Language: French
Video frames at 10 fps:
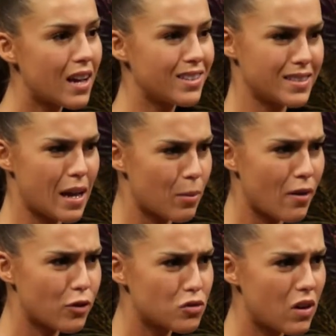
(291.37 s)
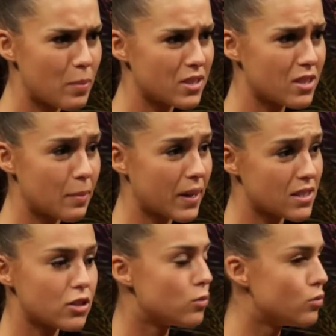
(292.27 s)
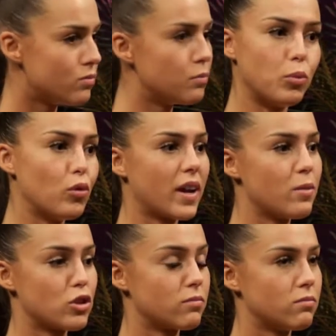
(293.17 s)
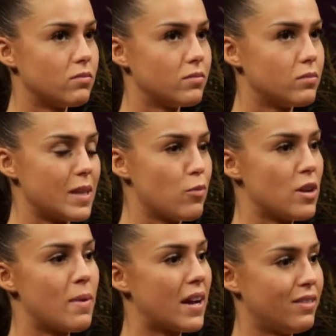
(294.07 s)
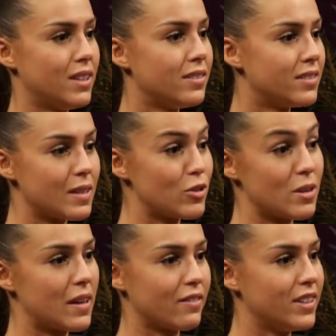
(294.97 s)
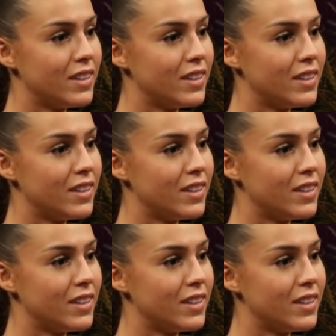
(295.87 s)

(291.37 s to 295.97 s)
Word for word: C'est la première fois que tu vois la personne après ça. Pour vrai, ça m'a jamais arrivé. Ça m'a mm-hmm. jamais arrivé.